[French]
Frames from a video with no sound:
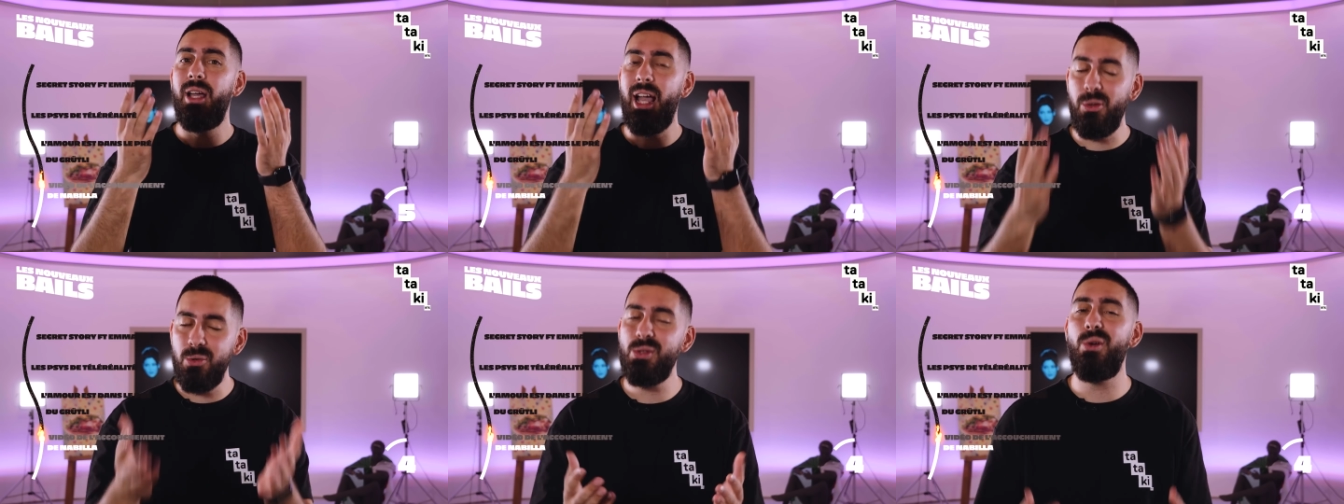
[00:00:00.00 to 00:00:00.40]

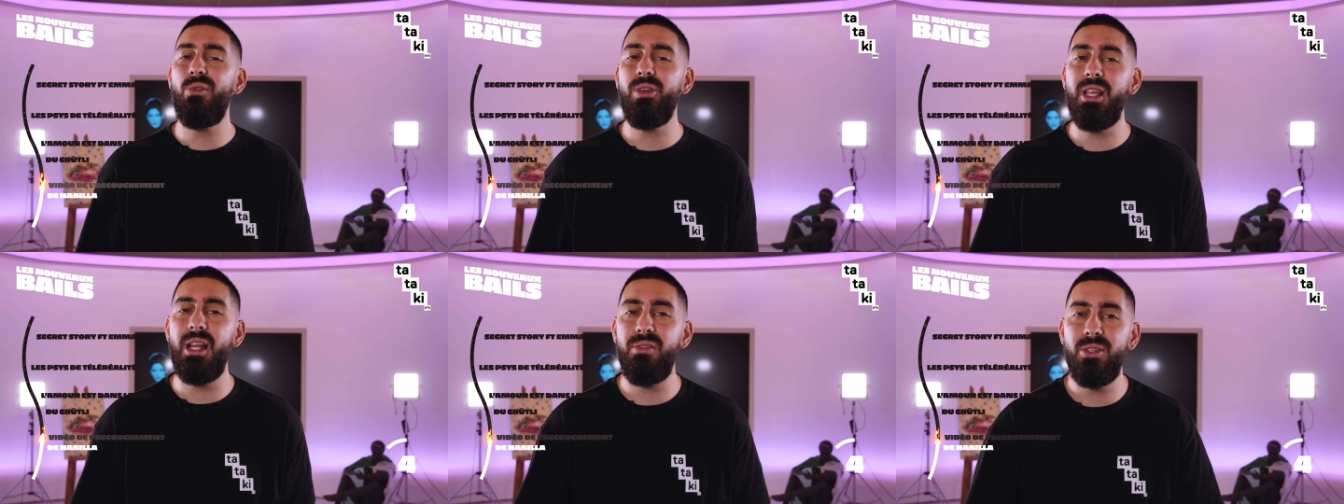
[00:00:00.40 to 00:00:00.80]
Elle nous a
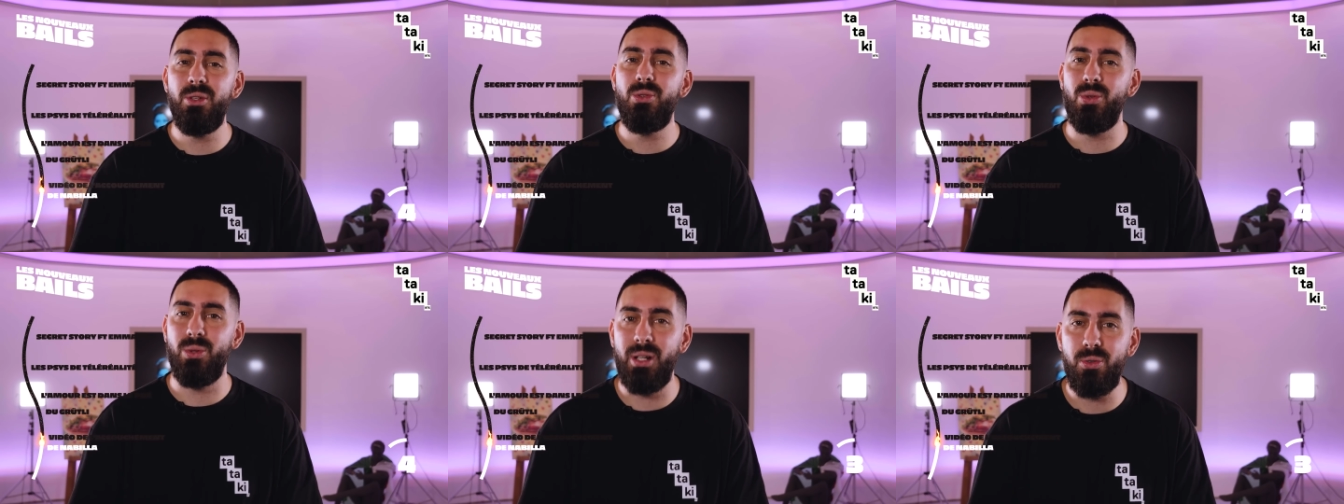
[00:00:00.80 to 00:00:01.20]
envoyé la
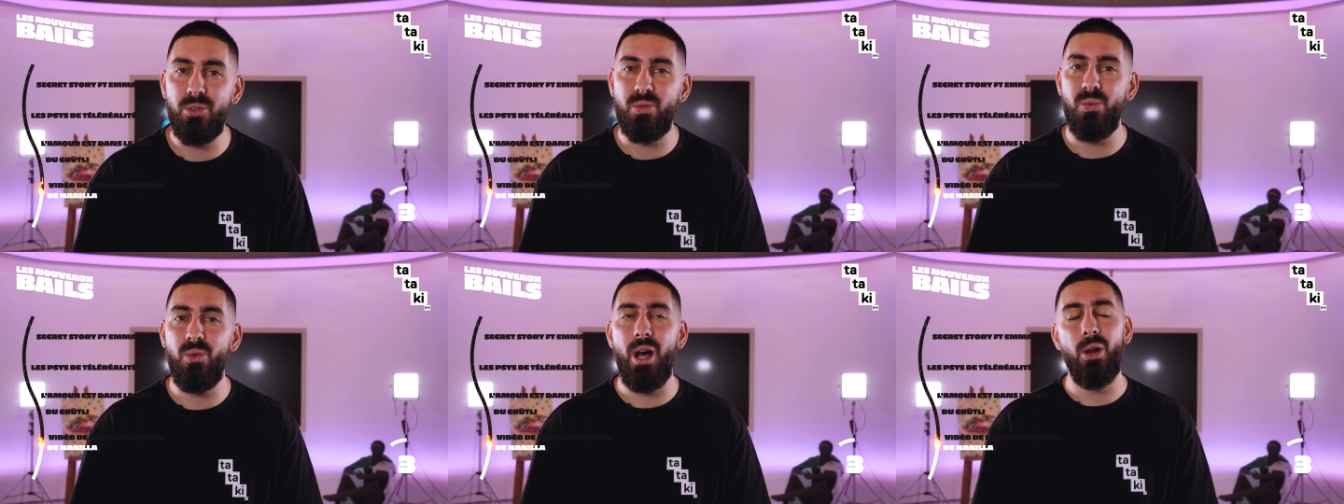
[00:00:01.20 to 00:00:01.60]
vidéo de son
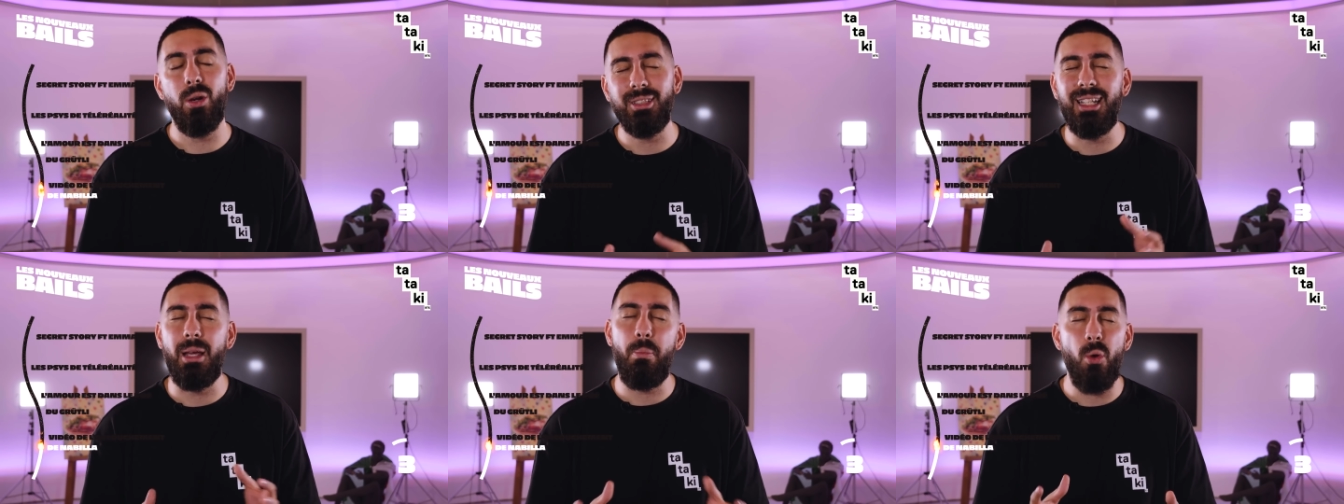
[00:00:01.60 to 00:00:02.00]
accouchement.
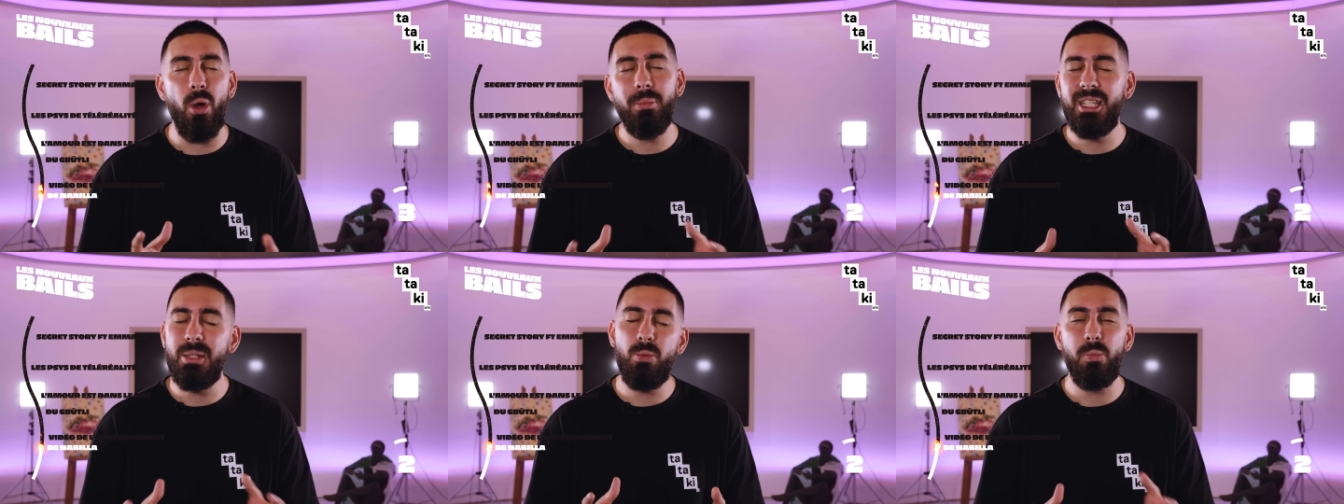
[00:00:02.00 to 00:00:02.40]
Alors ça peut
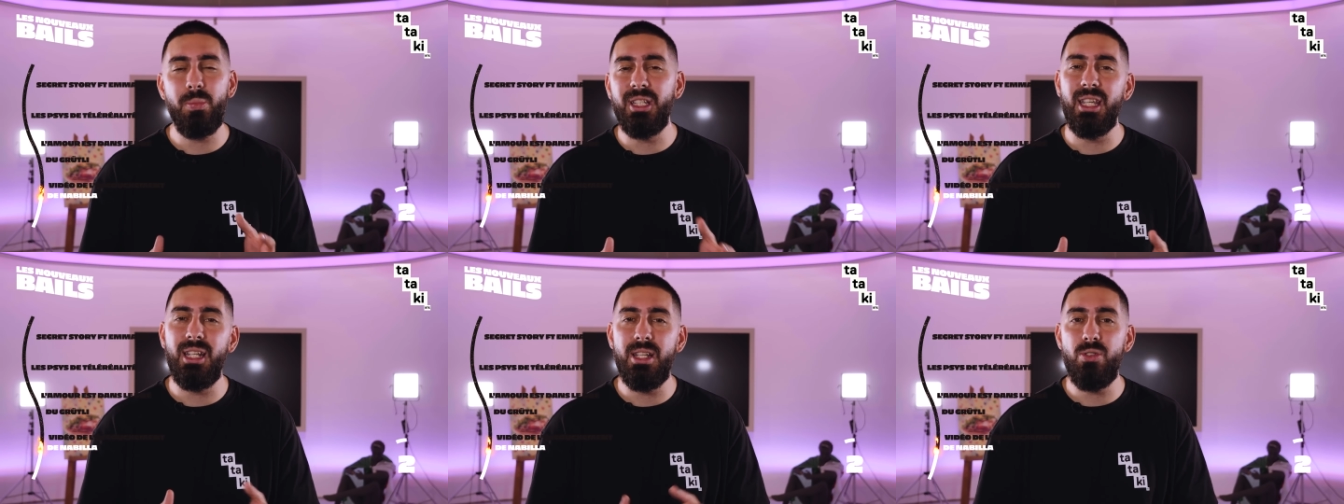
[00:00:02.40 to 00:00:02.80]
un petit peu
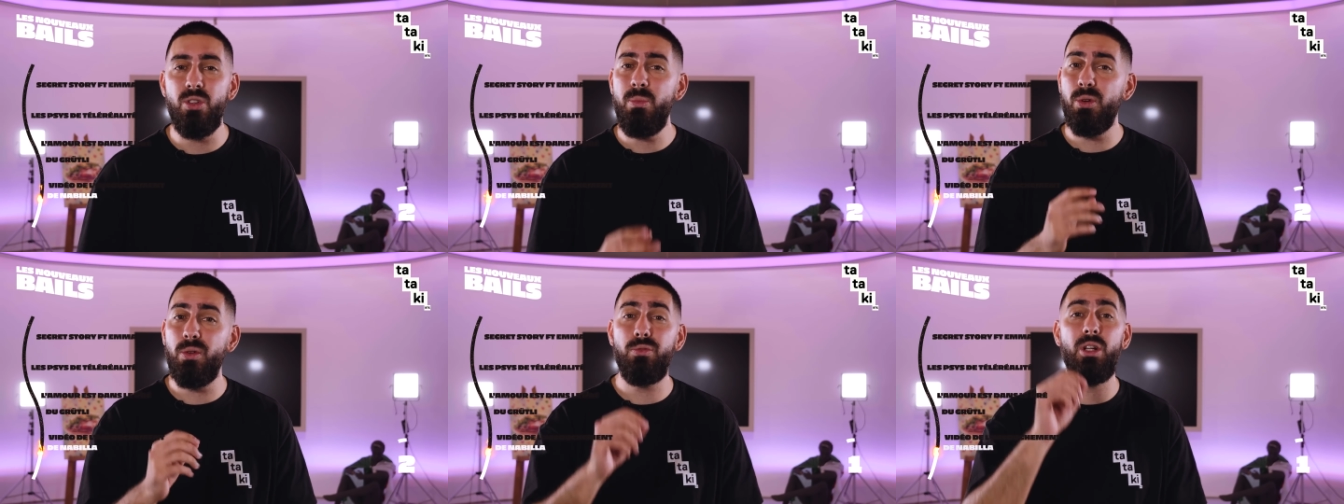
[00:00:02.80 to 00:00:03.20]
piquer les
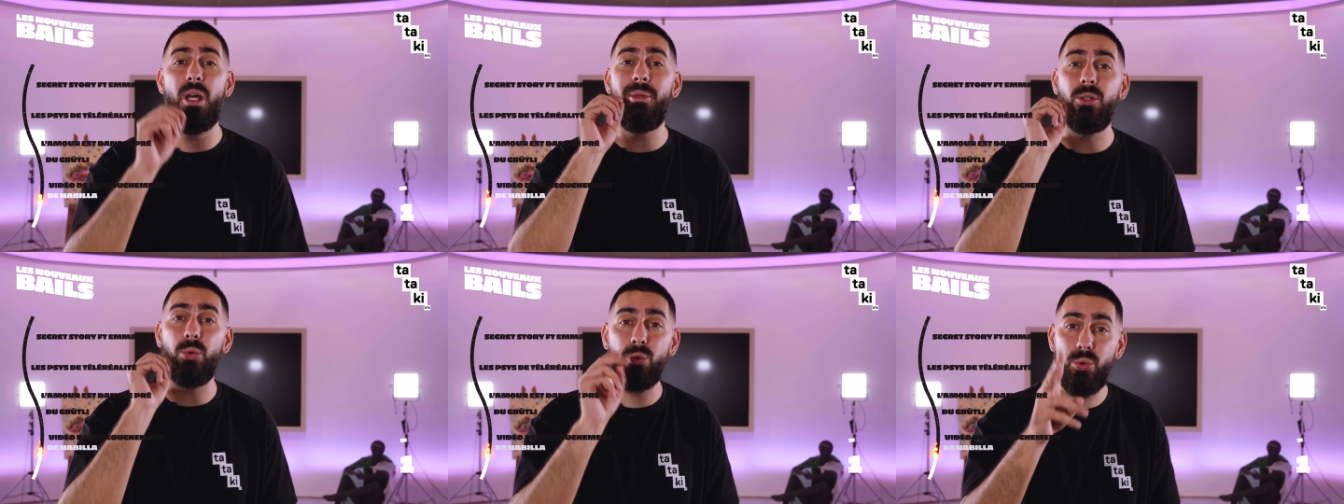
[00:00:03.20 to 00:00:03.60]
yeux, mais on vous
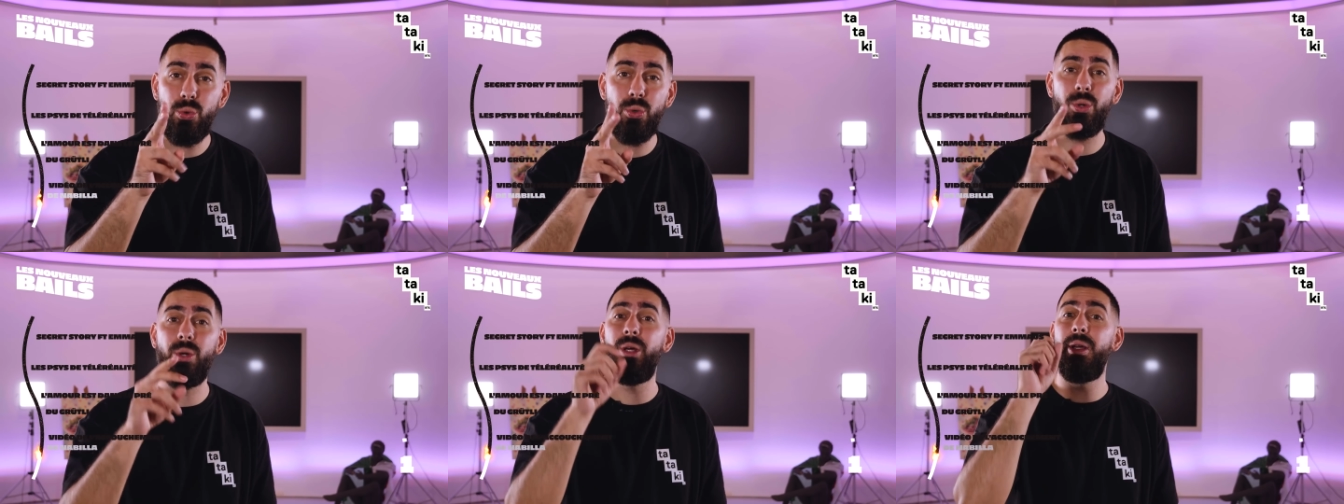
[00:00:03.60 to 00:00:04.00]
la met dans
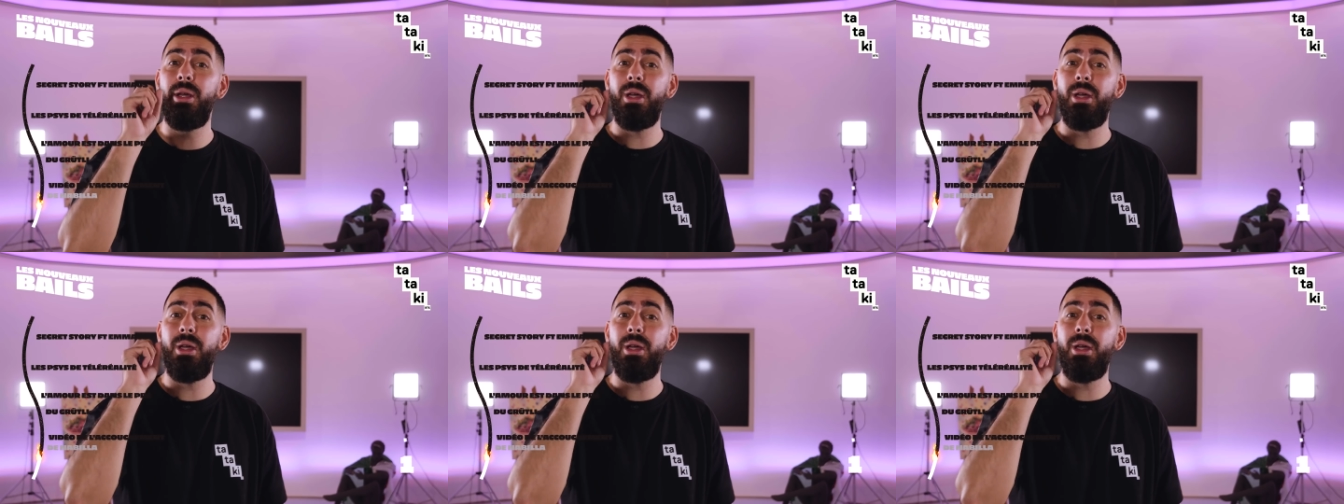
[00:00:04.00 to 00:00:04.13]
2,